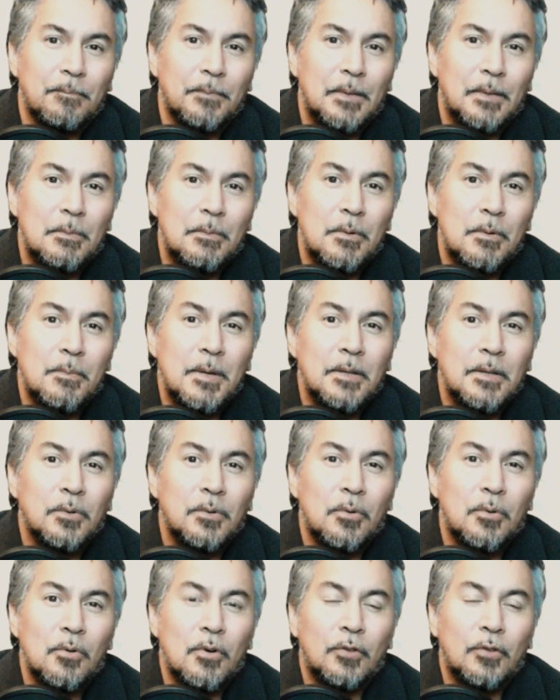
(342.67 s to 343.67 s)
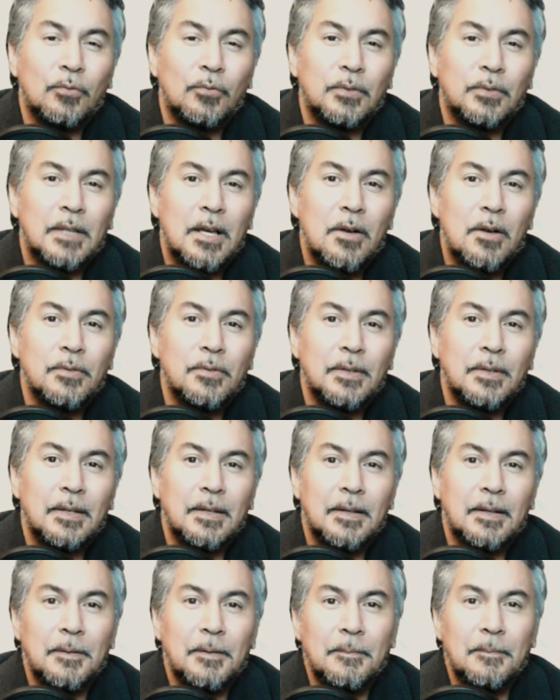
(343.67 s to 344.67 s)
De momento, con los resultados
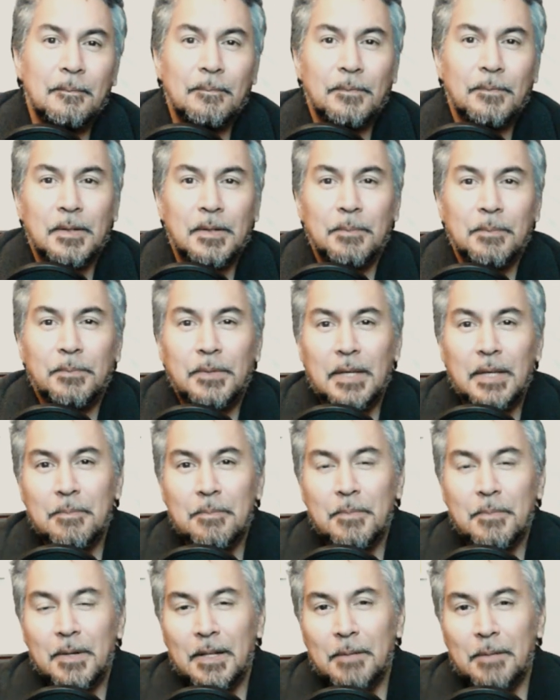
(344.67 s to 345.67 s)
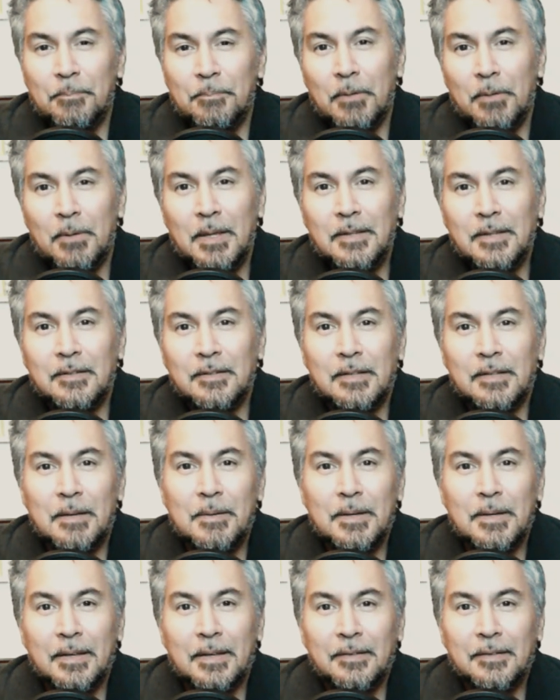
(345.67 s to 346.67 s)
de septiembre del PBI, se
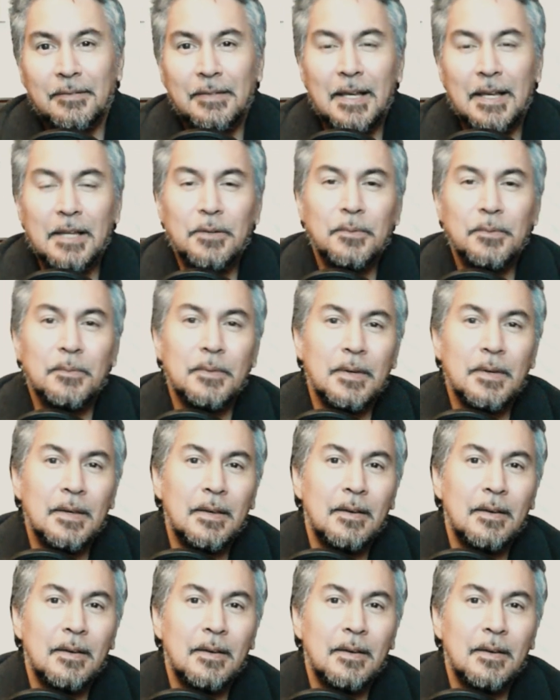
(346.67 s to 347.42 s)
sabe que este año